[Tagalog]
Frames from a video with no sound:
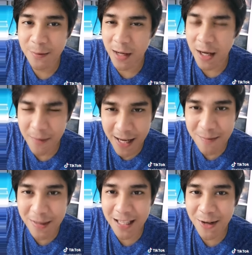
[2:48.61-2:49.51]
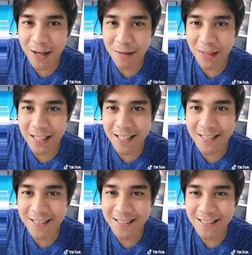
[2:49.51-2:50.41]
Huwag ka mahiya magtanong, kapatid.
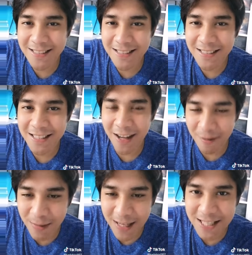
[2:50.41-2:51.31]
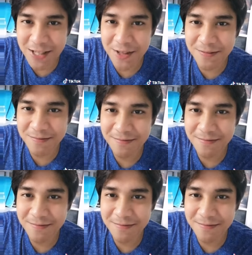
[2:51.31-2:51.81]
God bless you.